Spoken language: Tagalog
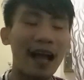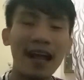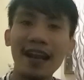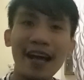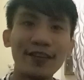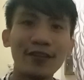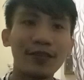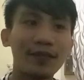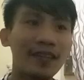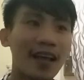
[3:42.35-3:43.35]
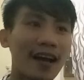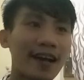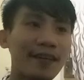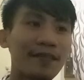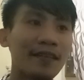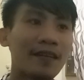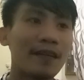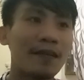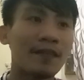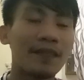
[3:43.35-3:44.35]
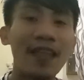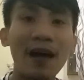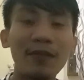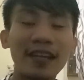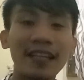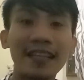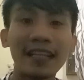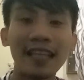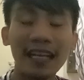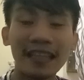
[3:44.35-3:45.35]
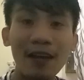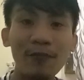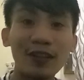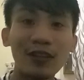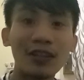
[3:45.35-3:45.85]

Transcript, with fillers: Ang layo ng daming nadagdag, daming